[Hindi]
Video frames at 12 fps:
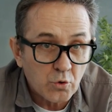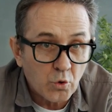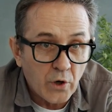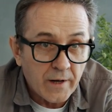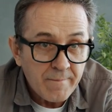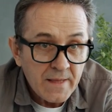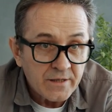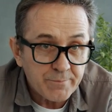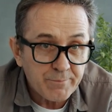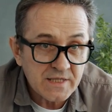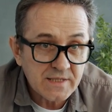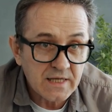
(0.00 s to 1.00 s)
झाड़ देते
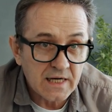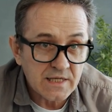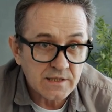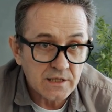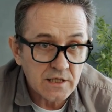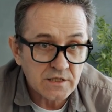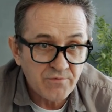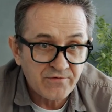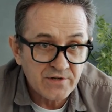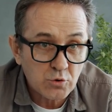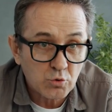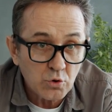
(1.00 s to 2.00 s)
हैं कि वो व्यक्ति
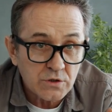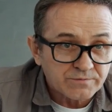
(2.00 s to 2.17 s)
जिंदगी में